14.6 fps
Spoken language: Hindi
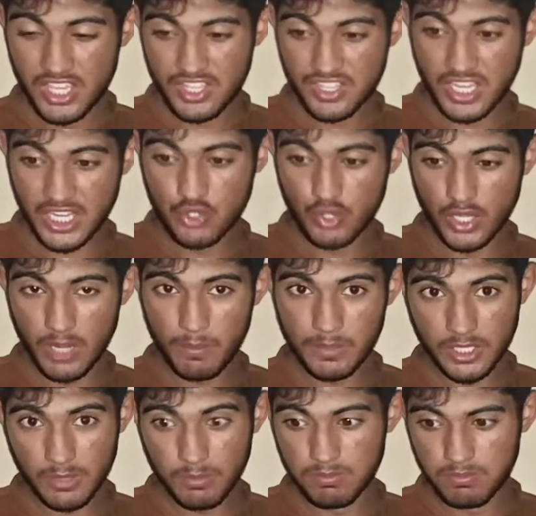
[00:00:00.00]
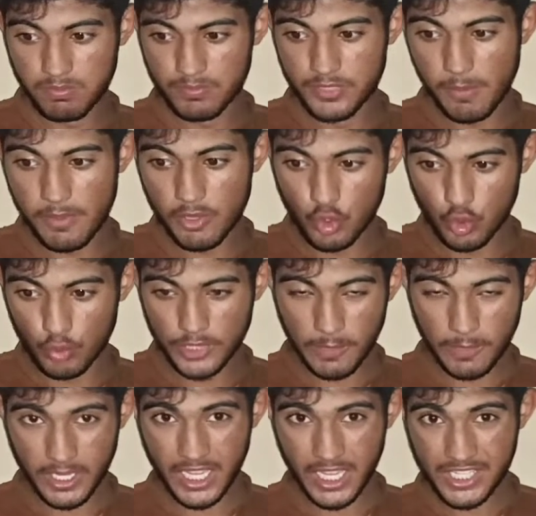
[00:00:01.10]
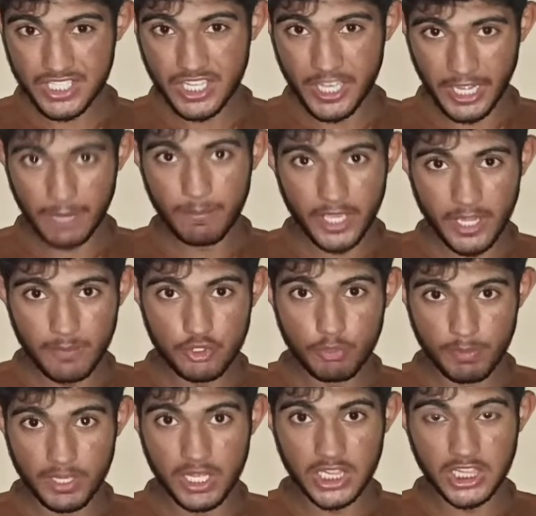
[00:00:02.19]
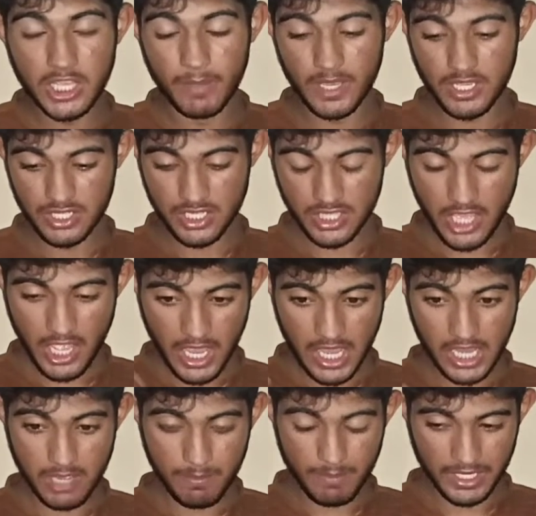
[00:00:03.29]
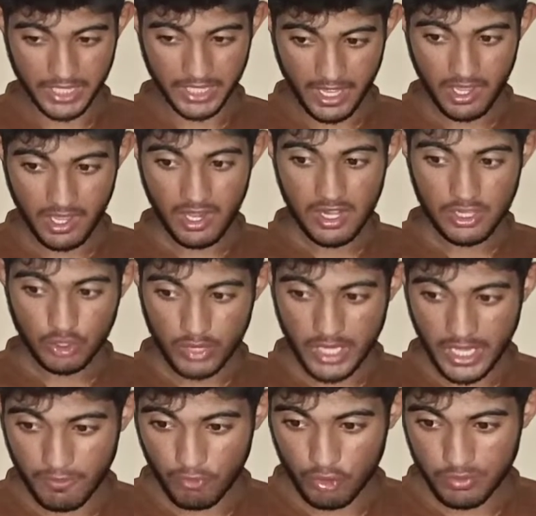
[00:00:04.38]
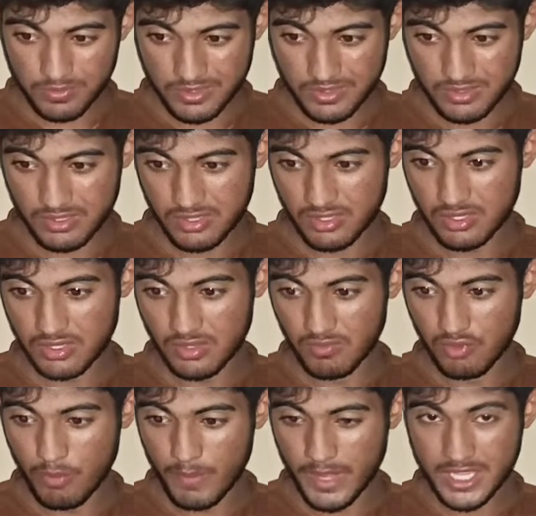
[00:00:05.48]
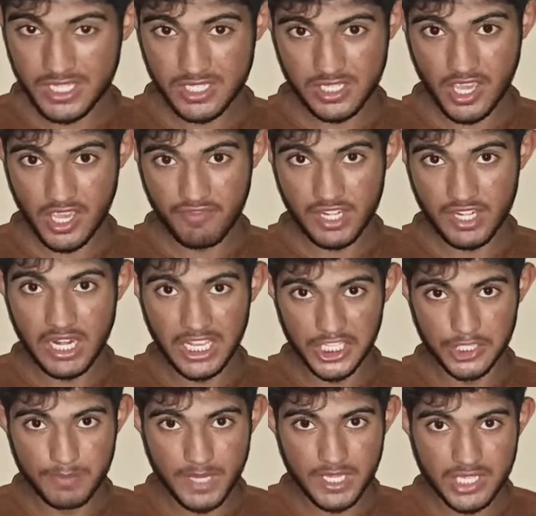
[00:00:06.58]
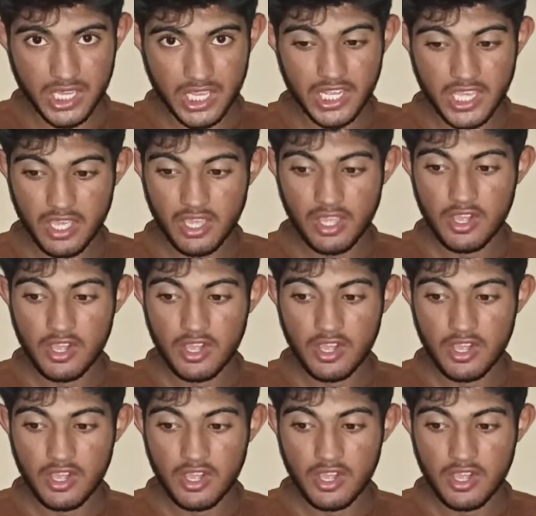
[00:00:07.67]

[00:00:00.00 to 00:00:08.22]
इसका जो है ना मतलब जब ये घूमता है गाइस गरम गरम जो पिघलता है भाई सीधा आके पड़ता है तो यार वो वो मैंने सेफ्टी ला दी है इसके लिए